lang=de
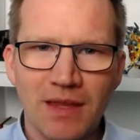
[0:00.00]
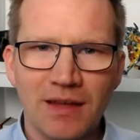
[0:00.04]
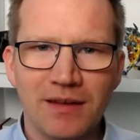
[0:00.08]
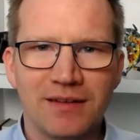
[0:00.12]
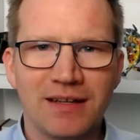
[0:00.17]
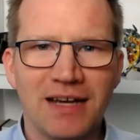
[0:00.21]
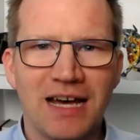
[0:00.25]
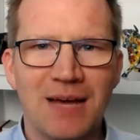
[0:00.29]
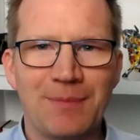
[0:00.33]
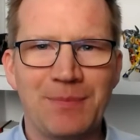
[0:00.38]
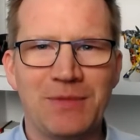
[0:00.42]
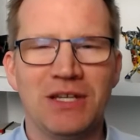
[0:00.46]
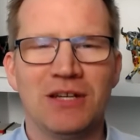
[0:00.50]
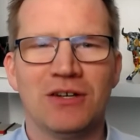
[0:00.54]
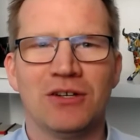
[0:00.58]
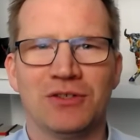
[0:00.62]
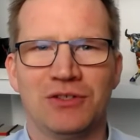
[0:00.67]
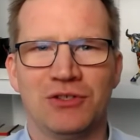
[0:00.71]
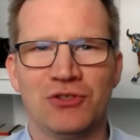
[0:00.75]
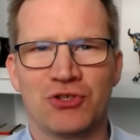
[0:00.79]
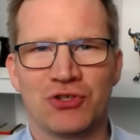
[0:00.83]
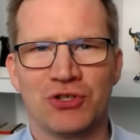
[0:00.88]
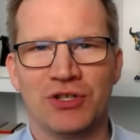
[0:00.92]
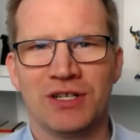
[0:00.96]
Da habt ihr auch
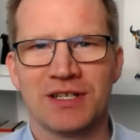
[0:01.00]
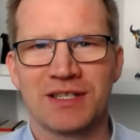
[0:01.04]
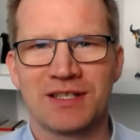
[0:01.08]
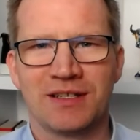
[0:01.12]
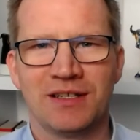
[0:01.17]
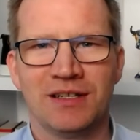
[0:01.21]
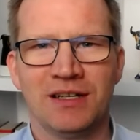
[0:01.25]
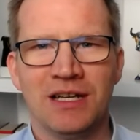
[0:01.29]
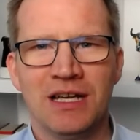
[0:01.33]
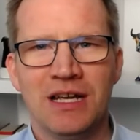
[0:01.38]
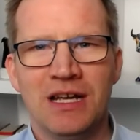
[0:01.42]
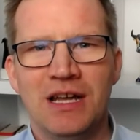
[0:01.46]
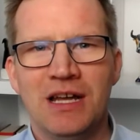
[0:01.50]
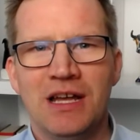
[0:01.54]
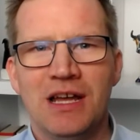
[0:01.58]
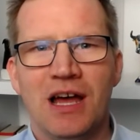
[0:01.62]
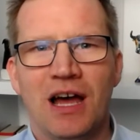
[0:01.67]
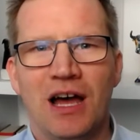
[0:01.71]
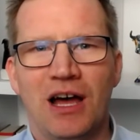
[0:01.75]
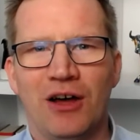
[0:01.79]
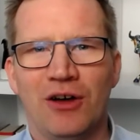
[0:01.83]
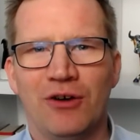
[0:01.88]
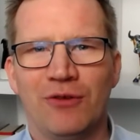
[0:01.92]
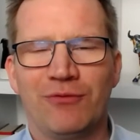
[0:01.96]
die Chance,
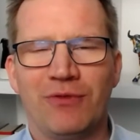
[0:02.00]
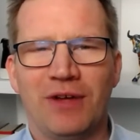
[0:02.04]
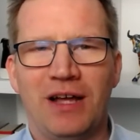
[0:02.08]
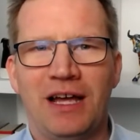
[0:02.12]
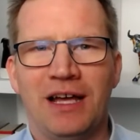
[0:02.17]
auf